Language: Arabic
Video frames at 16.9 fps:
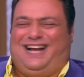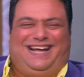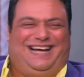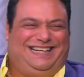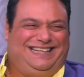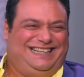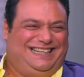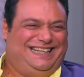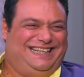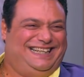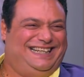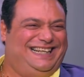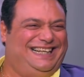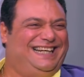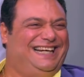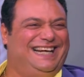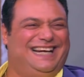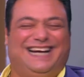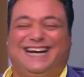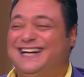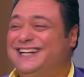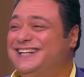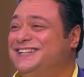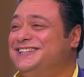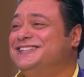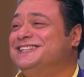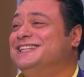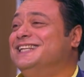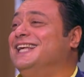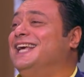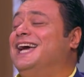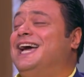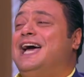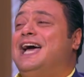عليا ما تخلينيش
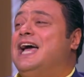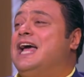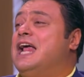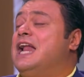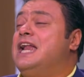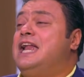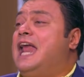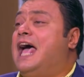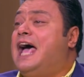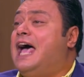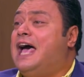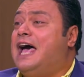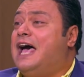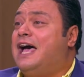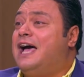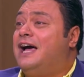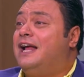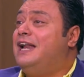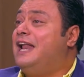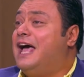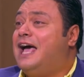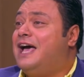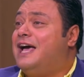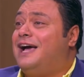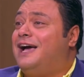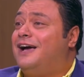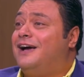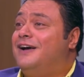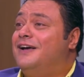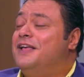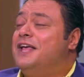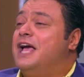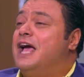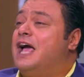اتكلم يا مراد لا لا
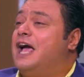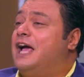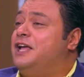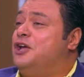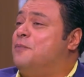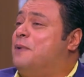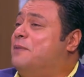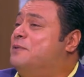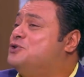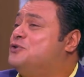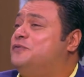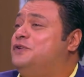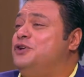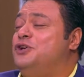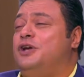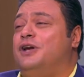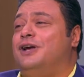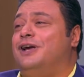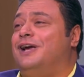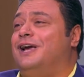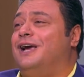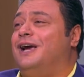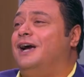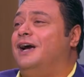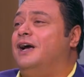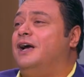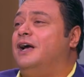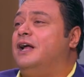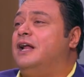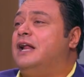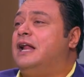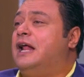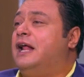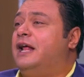يعني مفيش حد شاف الحلقه دي
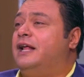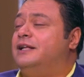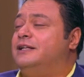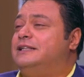وقال ايه يا جماعه